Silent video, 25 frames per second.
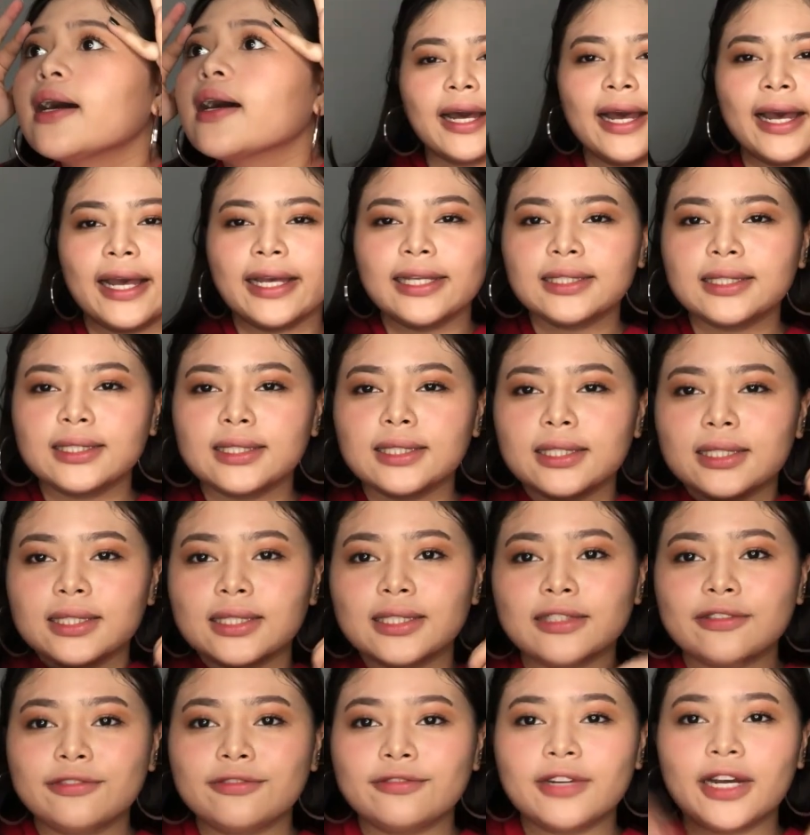Guys,
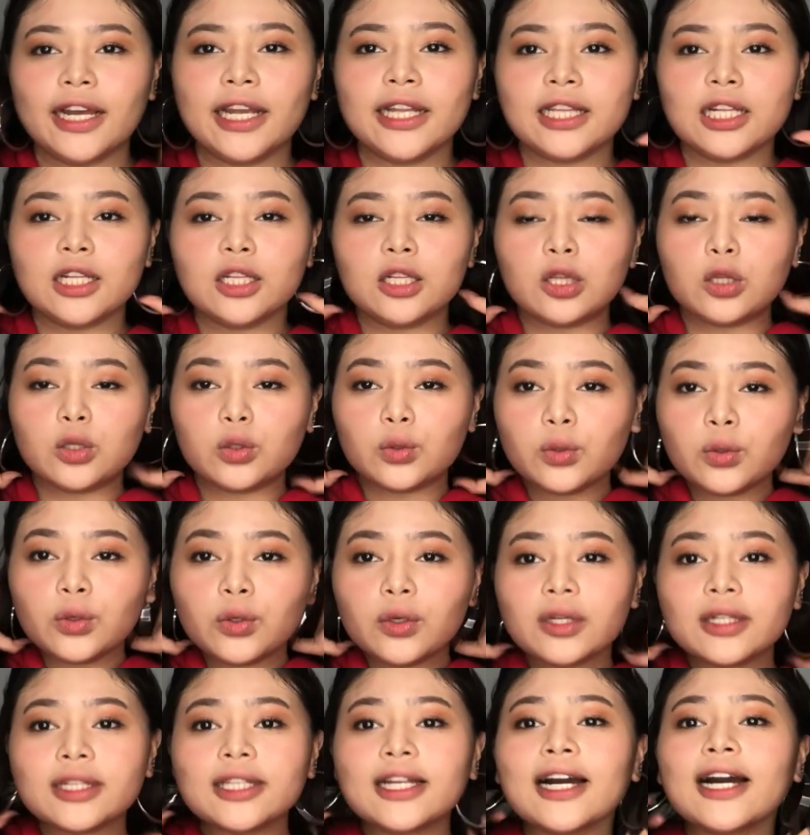this is the final
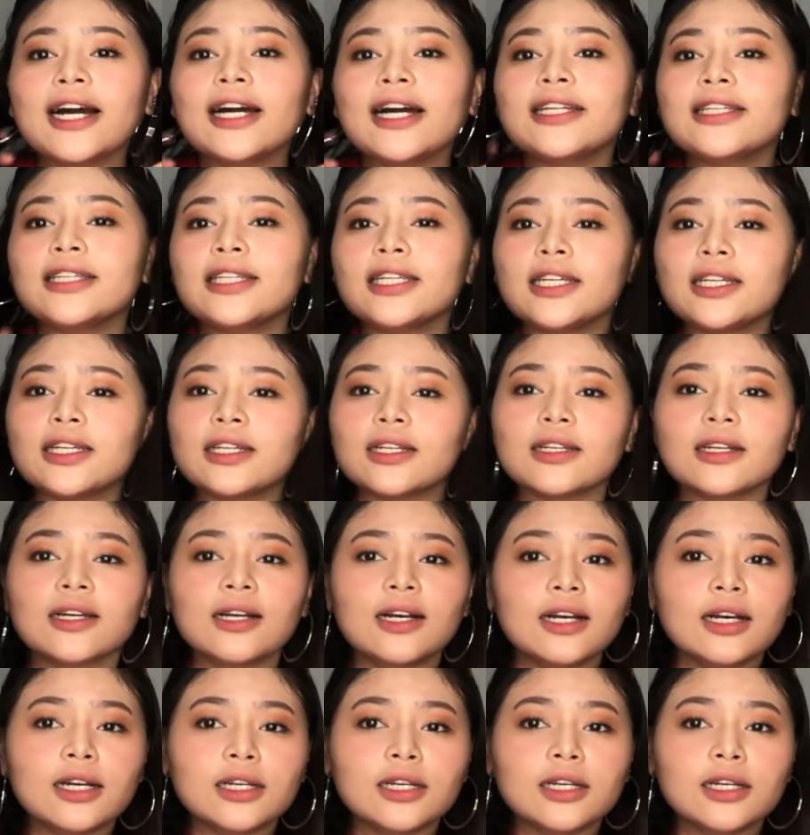look ng ating